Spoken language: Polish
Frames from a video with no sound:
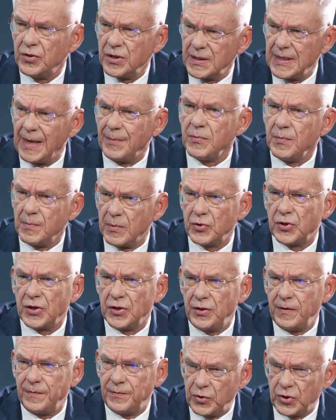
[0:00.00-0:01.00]
czasami
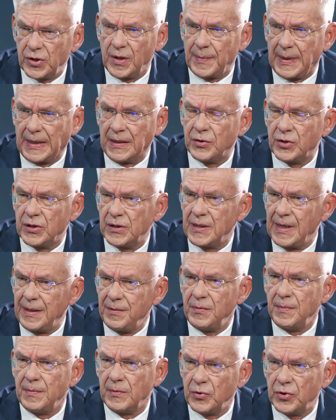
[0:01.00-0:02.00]
można się wstrzymać,
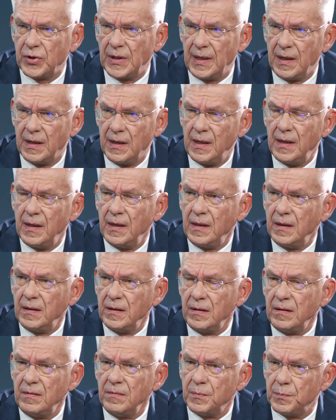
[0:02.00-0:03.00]
czasami można
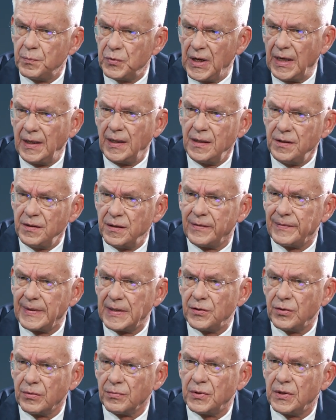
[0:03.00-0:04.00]
no,
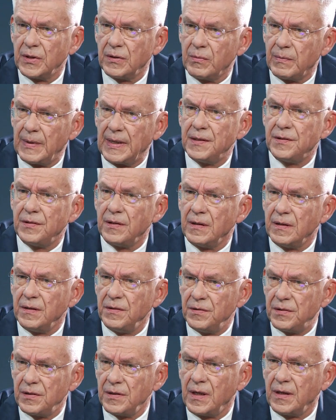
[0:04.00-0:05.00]
przeanalizować tą
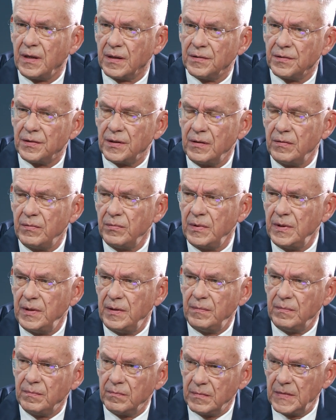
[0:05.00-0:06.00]
sytuację istniejącą
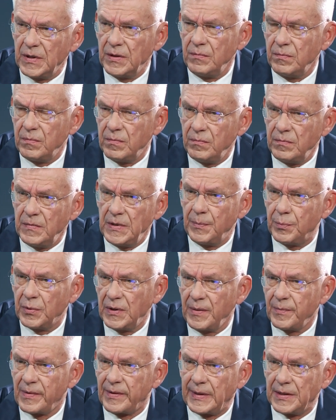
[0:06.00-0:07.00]
i no, nie
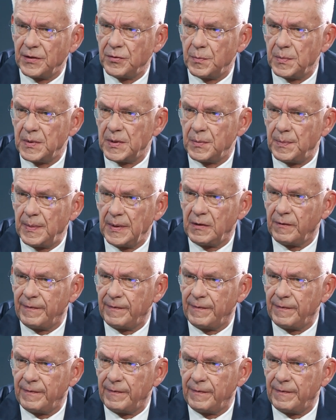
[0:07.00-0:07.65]
podejmować Czyli co,